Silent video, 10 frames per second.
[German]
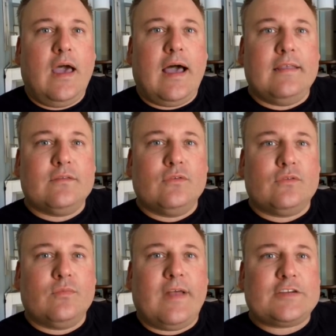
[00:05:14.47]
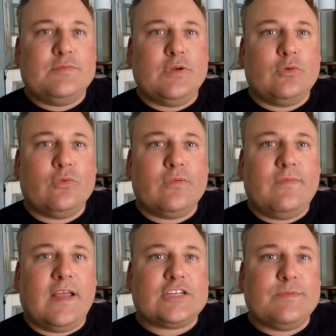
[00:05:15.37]
Also zum Beispiel eine große
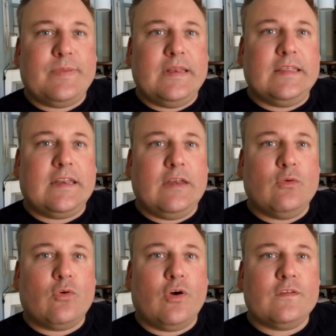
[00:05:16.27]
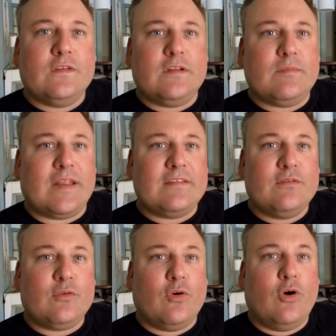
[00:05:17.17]
Flasche Pellegrino kostet im
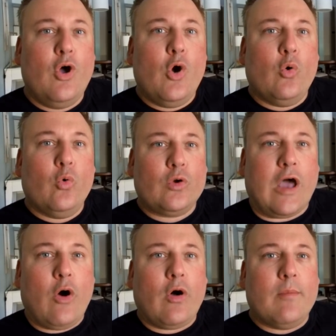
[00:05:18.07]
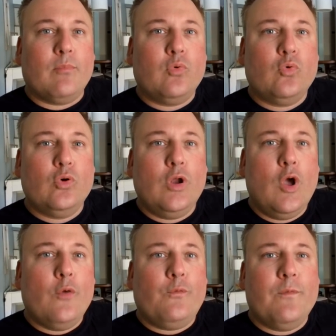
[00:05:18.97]
Restaurant oder auch am Pool
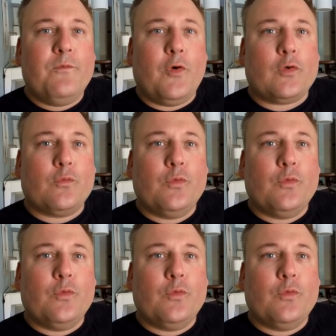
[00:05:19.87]
5,50 Euro.